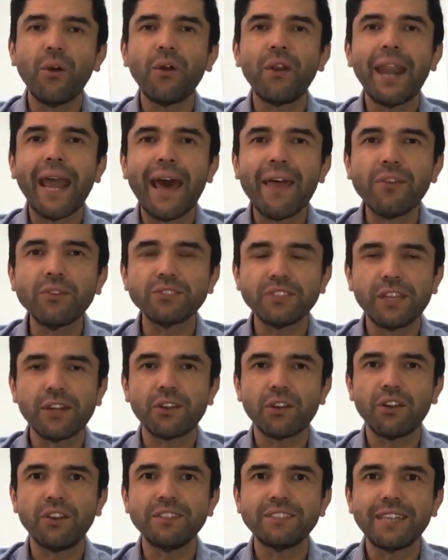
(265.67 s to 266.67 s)
o nado
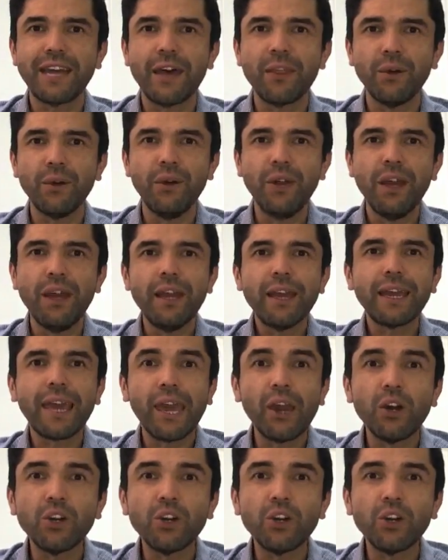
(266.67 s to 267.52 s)
sincronizado, ¿qué